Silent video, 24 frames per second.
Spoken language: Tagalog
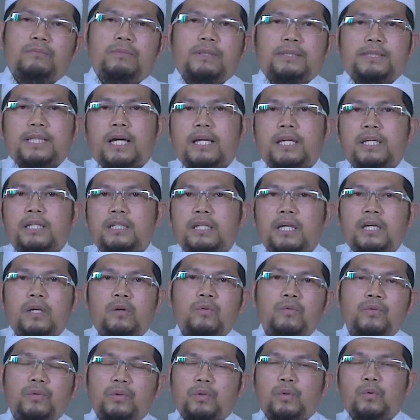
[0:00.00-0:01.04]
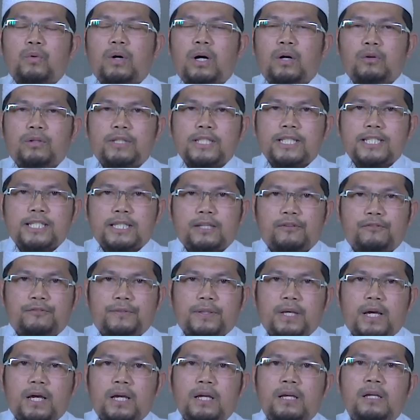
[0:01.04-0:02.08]
Basahin niya yung dua ul
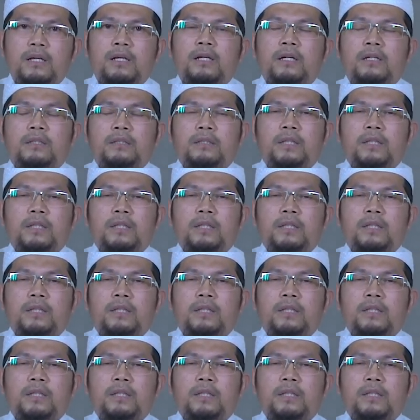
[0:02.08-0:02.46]
istiftah,